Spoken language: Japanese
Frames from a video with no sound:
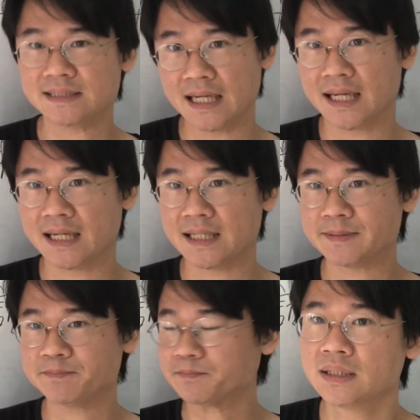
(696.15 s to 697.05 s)
は
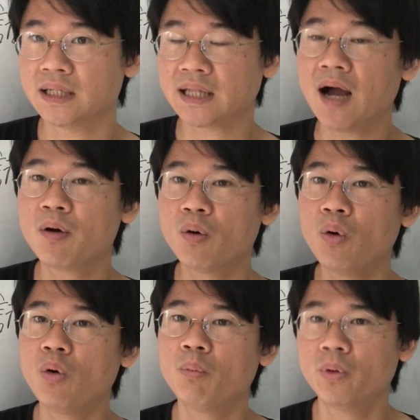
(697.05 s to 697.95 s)
い。で単
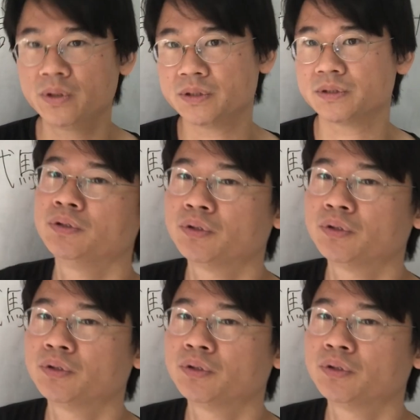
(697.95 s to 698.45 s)
語を覚えるっ